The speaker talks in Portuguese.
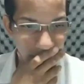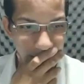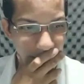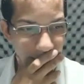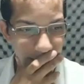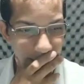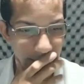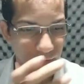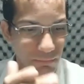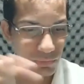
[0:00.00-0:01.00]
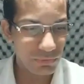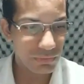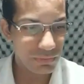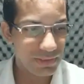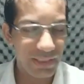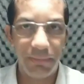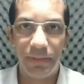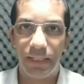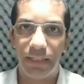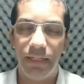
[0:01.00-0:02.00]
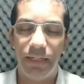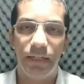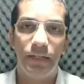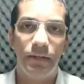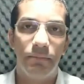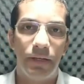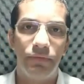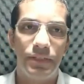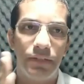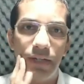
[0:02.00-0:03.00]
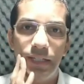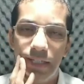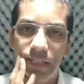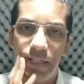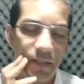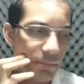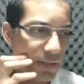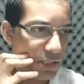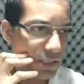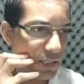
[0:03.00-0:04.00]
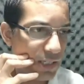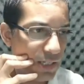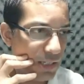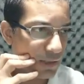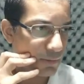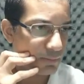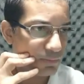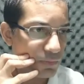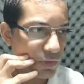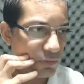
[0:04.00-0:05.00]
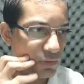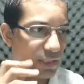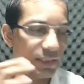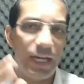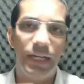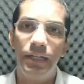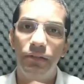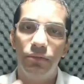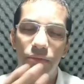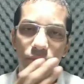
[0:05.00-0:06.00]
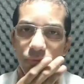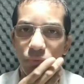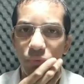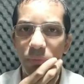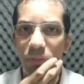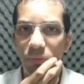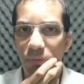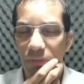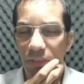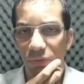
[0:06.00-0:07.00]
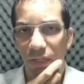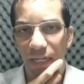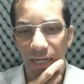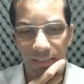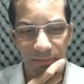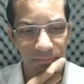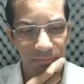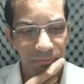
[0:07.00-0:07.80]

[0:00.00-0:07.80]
é, é, muito simples aqui, mas você vai entender. Imagine que você está aí no, no, no domingo, na sua casa,